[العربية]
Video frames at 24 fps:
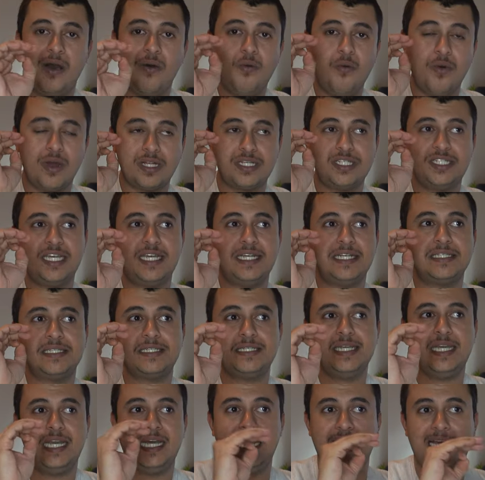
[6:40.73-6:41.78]
اول شيء
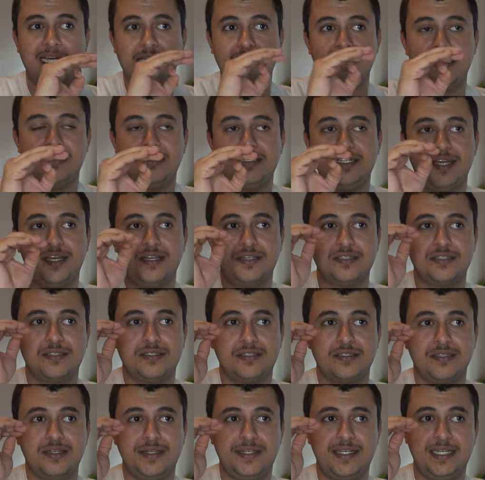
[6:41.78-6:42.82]
نصيحه لحق كل
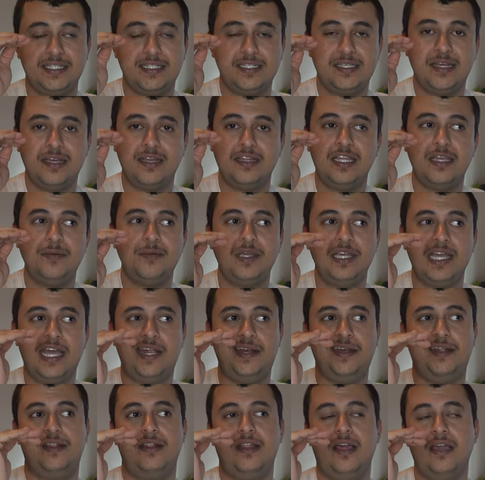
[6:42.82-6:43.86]
شخص عنده اجهزه قديمه
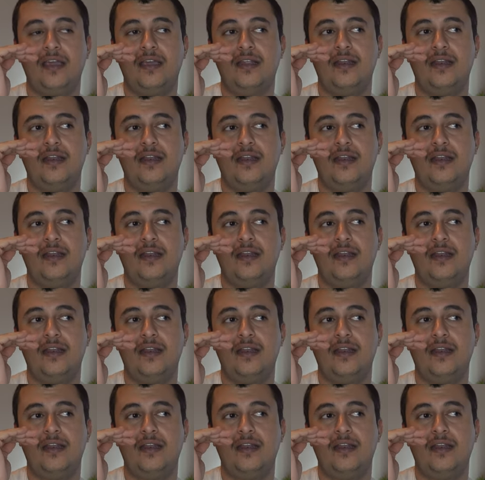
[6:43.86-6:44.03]
يحدث لحق